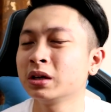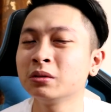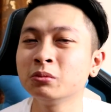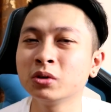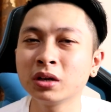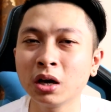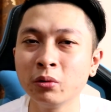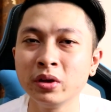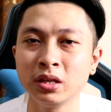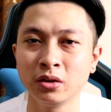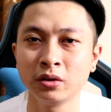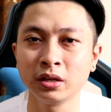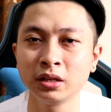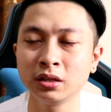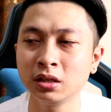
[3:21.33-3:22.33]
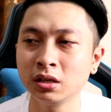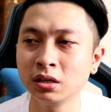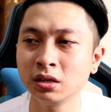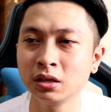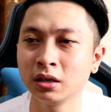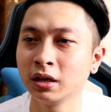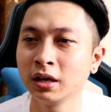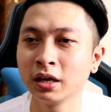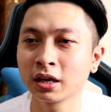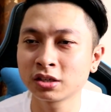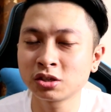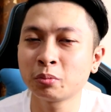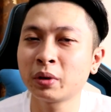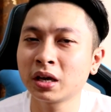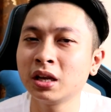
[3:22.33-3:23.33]
Huwag mong gawin yun. Hindi,
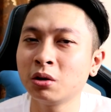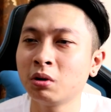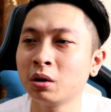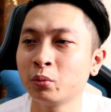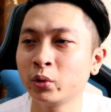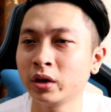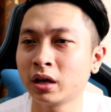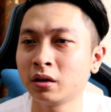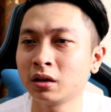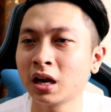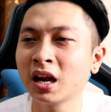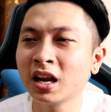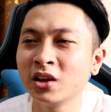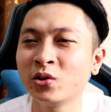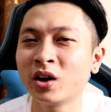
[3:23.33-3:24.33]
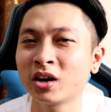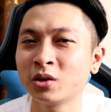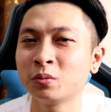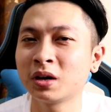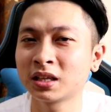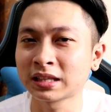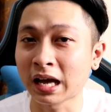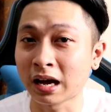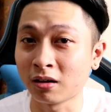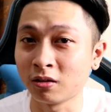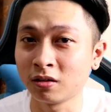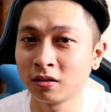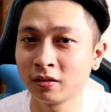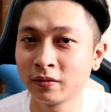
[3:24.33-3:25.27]
kasi pag ginawa mo yan, lalayuan ka ng mga tao.